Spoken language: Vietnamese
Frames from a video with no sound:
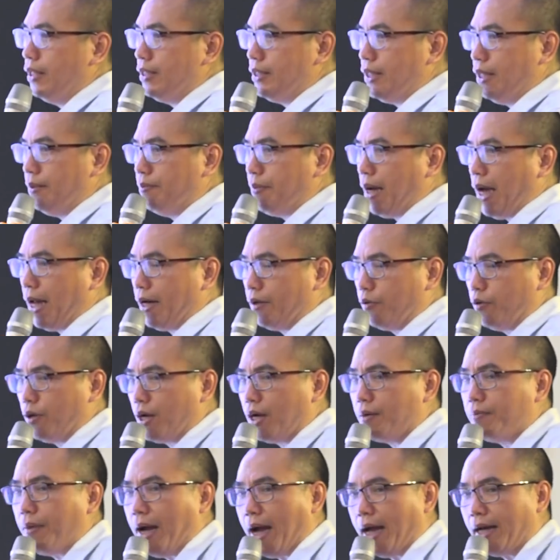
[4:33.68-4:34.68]
Trên bàn của
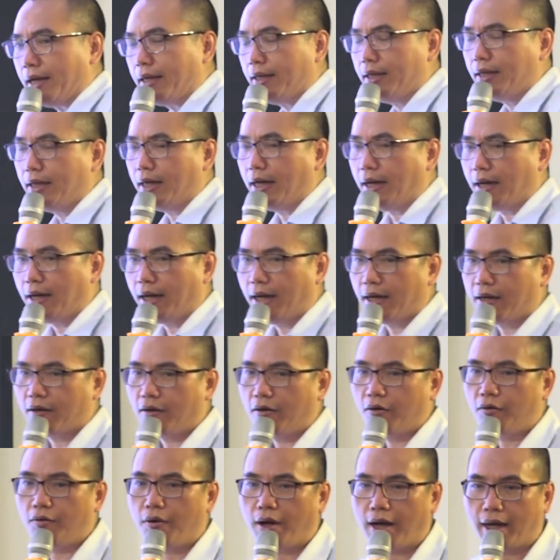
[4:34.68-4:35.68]
các bạn ấy là
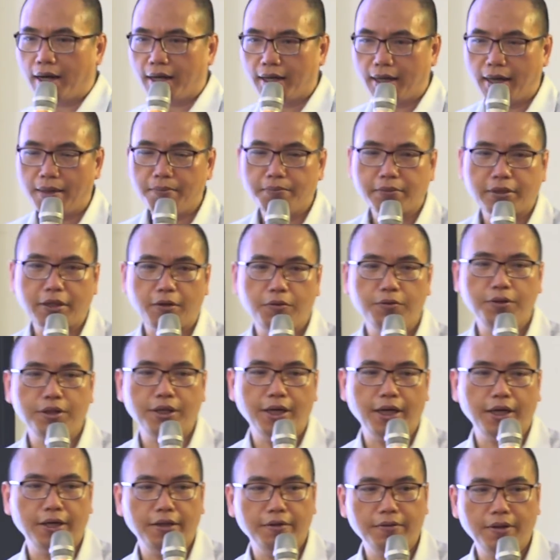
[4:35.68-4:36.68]
có khoảng 5-6
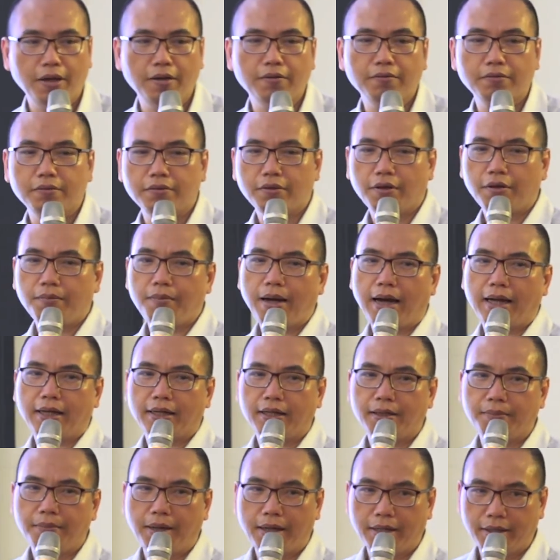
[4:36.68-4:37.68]
người đúng không? Có bàn
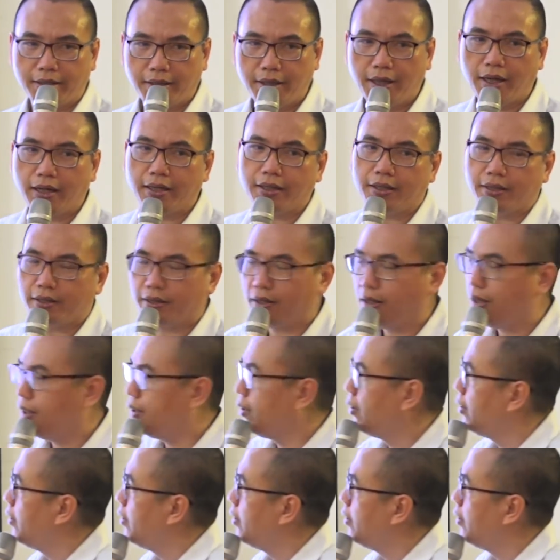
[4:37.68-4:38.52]
thì 7 người rồi.